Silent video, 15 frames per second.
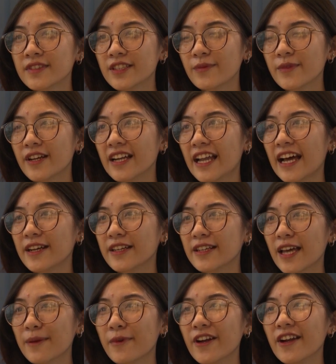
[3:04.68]
giống như là
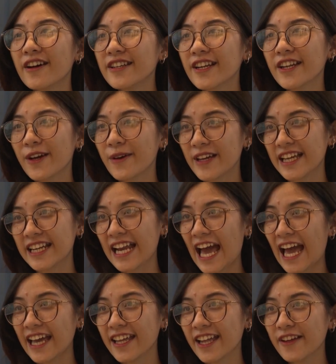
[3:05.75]
cái mọi thứ nó đều hiện
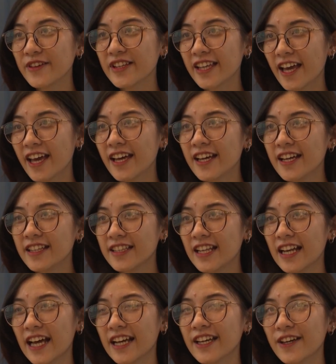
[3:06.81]
đại hay mới chế
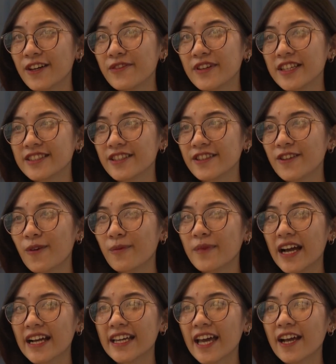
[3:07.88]
nên là kiểu việc sử dụng
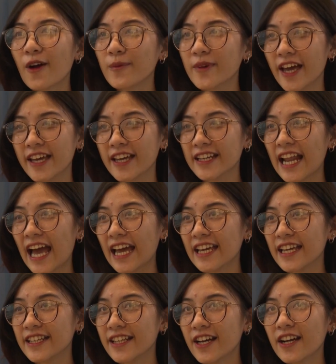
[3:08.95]
mà cái công nghệ hiện đại
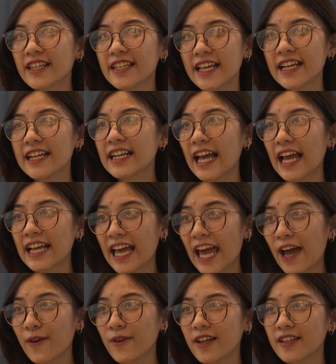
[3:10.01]
thì nó ngày càng
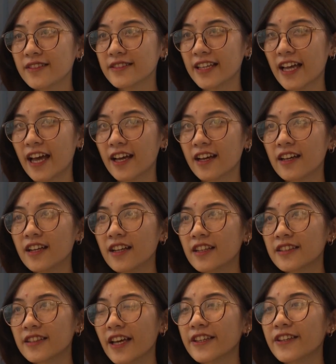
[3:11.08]
cao lên và
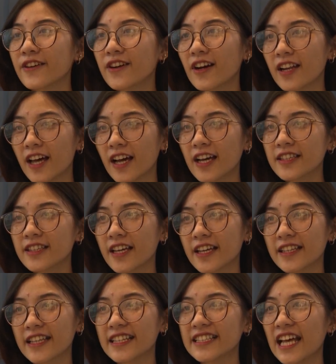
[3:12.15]
nó vừa có lợi ích thì
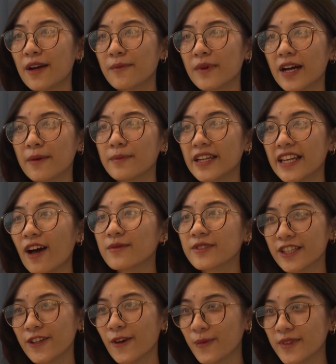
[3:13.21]
tại sao mà mình không
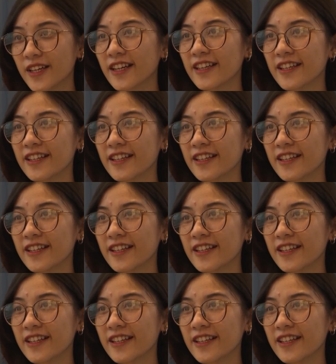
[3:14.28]
sử dụng nó